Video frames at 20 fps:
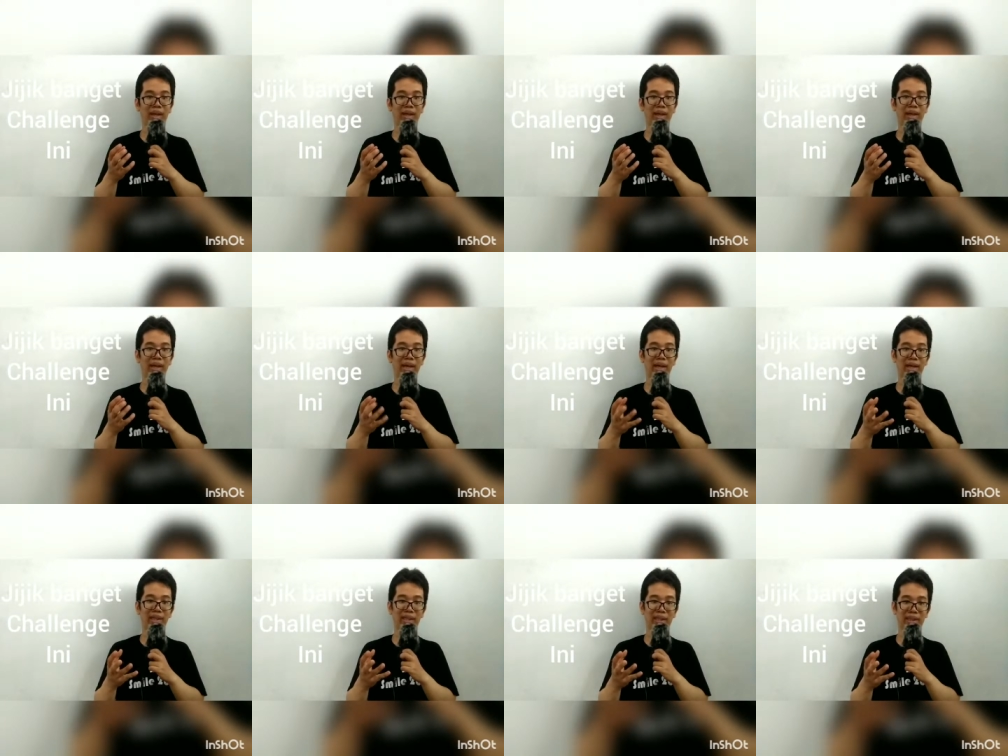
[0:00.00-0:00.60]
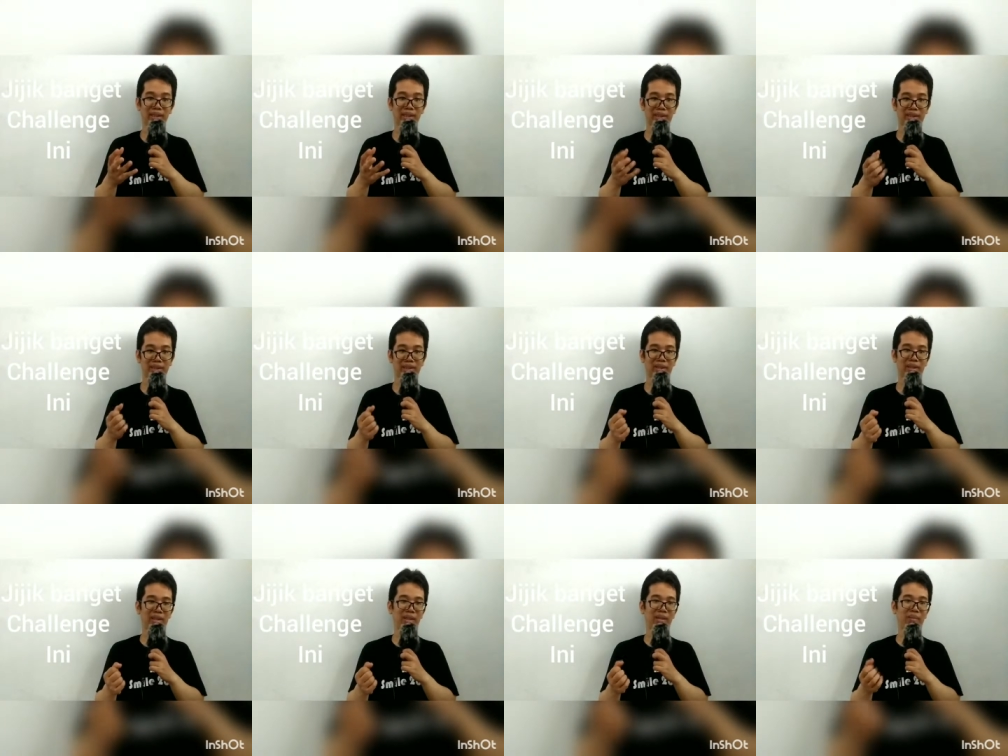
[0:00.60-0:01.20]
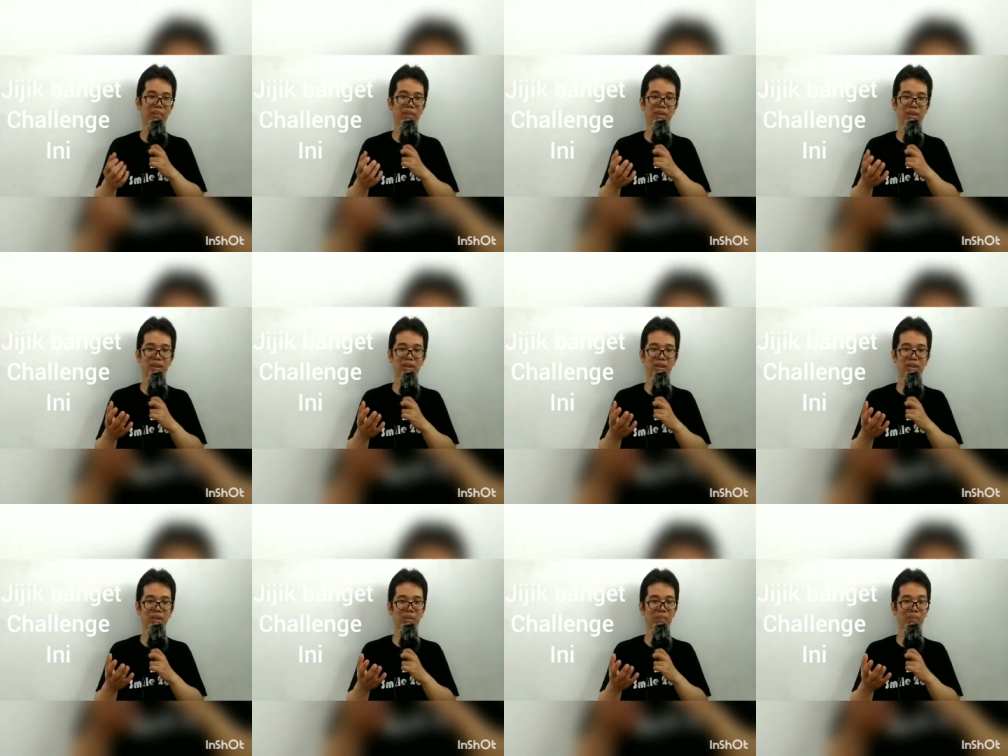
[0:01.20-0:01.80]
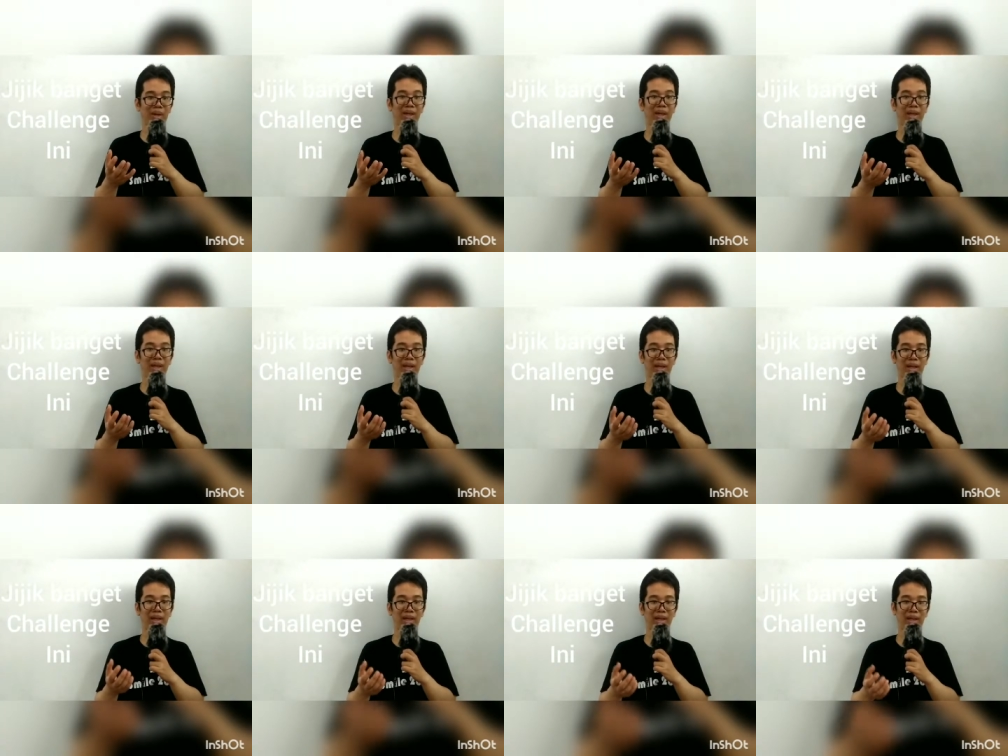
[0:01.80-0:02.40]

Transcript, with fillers: kaget ya masih lumayan lah